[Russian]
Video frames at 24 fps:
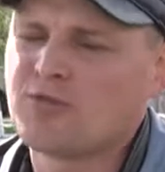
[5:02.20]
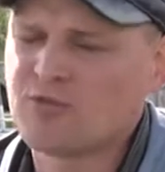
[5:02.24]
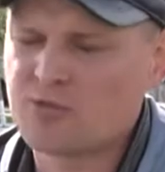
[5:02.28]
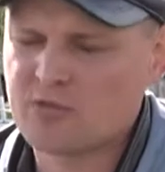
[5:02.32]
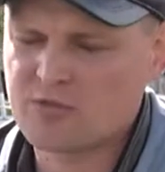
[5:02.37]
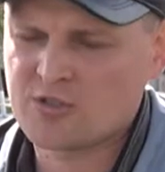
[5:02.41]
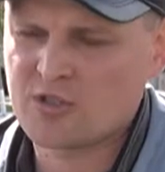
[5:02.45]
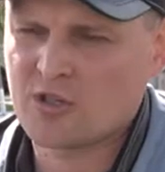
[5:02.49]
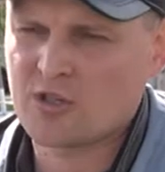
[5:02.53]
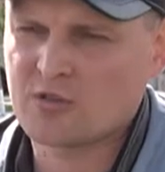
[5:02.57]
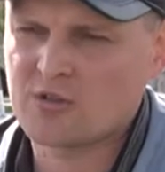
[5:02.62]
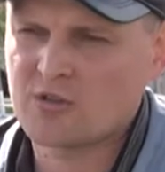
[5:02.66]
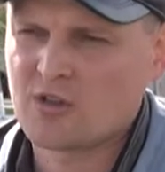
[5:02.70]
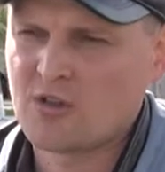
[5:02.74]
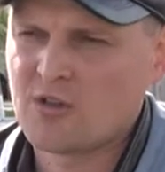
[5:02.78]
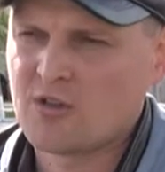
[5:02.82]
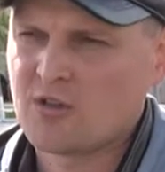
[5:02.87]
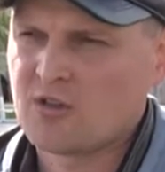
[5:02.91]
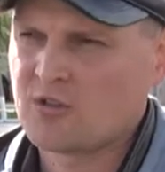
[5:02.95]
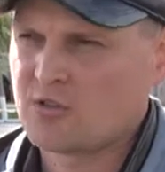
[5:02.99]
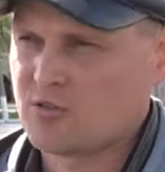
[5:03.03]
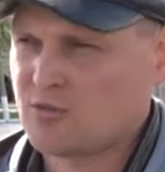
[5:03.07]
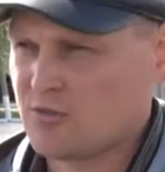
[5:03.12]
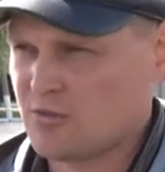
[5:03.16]
включают,
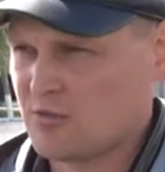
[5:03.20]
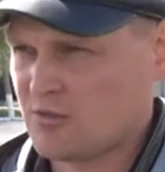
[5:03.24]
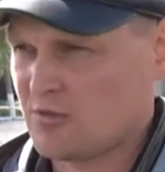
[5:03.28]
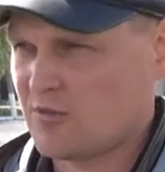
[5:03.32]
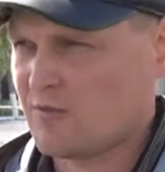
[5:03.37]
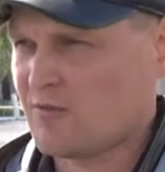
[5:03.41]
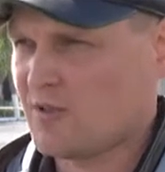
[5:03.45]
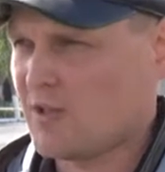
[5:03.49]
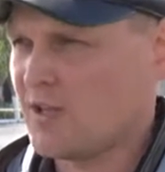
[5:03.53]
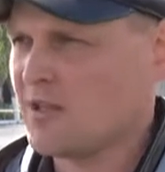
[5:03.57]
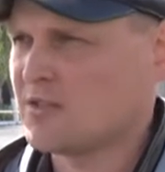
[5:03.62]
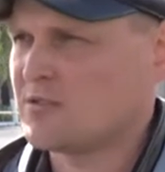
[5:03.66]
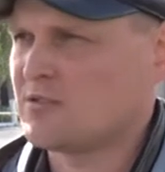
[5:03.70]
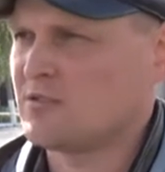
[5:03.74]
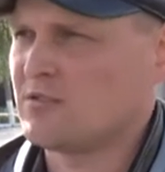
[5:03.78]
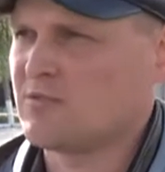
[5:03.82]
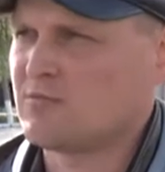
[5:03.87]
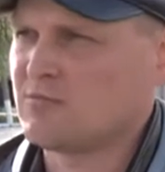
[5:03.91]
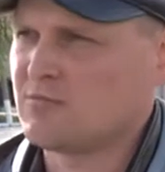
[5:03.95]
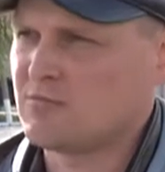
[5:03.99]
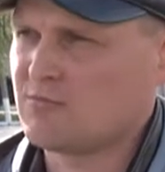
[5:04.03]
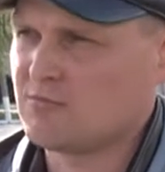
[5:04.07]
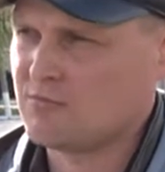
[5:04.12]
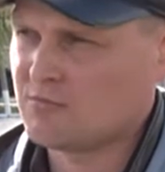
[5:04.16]
что является
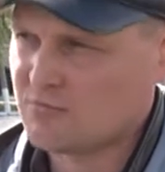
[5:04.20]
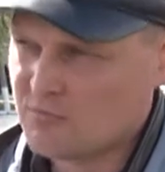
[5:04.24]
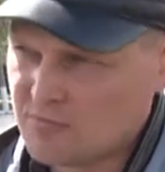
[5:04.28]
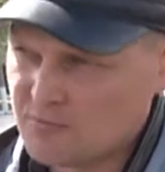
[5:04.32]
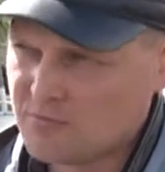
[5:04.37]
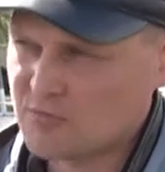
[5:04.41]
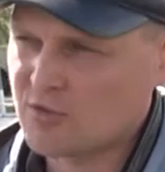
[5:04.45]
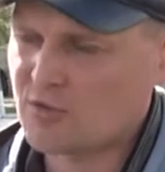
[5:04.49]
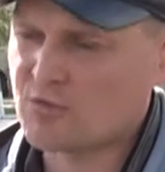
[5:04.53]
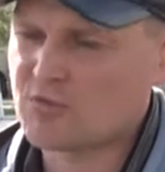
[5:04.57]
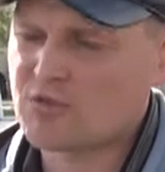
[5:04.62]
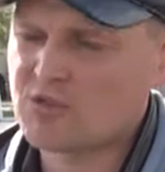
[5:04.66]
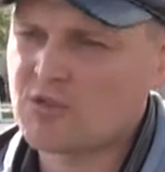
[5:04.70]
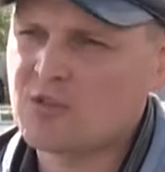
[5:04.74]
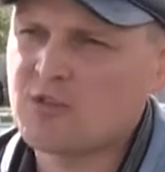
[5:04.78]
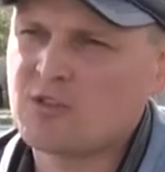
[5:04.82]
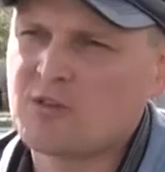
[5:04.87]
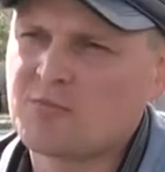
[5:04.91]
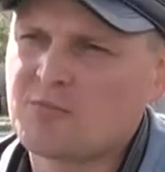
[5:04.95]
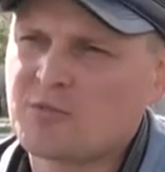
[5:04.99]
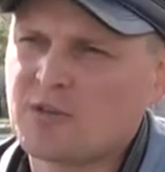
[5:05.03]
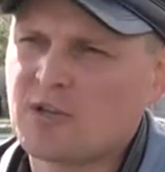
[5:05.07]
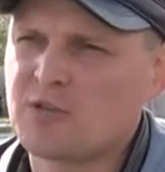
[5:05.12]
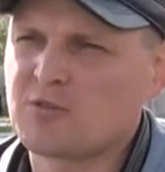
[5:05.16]

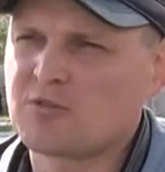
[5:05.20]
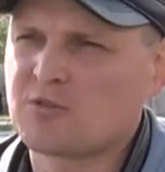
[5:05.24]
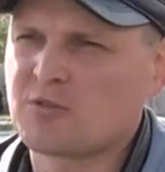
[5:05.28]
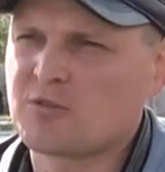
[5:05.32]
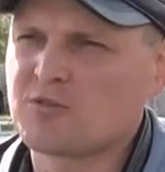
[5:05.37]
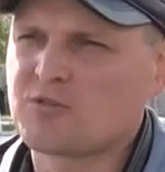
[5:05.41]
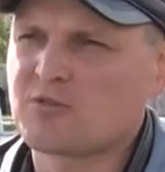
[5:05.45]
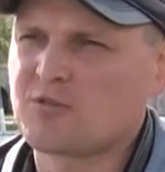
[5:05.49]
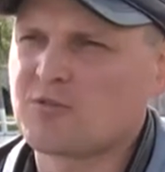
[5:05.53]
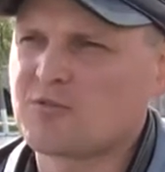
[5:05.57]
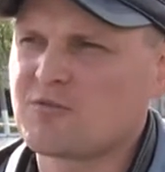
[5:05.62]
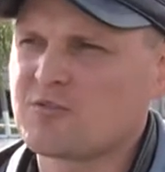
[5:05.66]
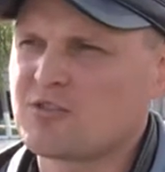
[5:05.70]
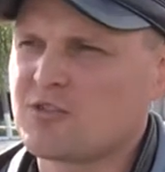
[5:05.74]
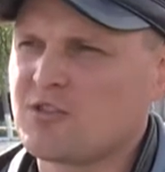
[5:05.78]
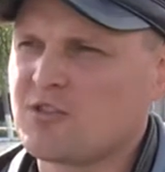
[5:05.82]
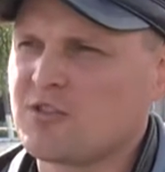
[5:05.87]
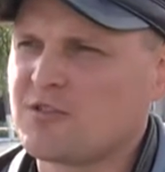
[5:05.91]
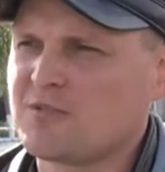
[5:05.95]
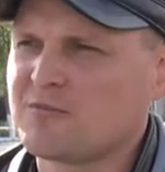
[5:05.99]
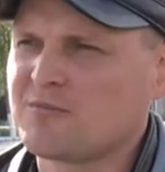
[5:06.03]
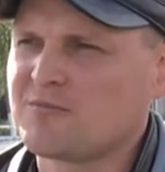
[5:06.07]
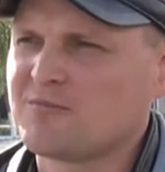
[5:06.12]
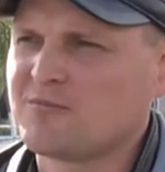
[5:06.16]
нарушением правил дорожного
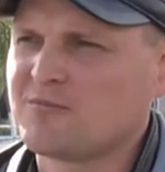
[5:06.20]
движения.